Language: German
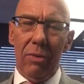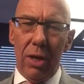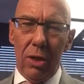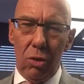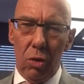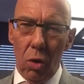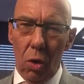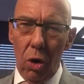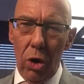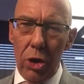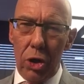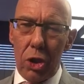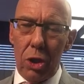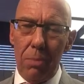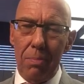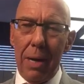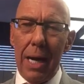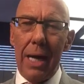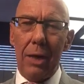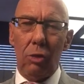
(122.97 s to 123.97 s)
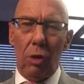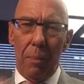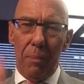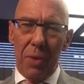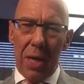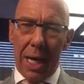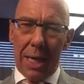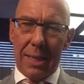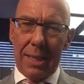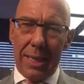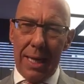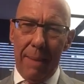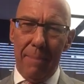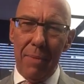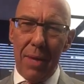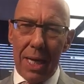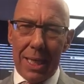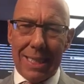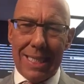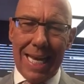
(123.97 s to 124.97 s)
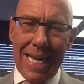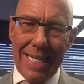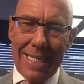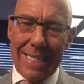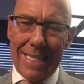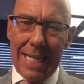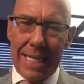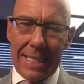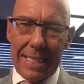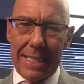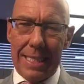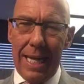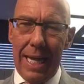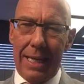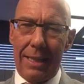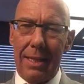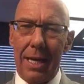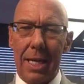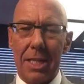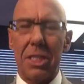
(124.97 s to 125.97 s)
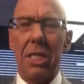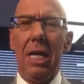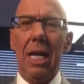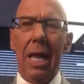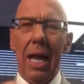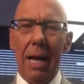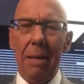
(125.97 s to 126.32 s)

der deutsche Markt, ob DAX, MDAX, SDAX, TechDAX,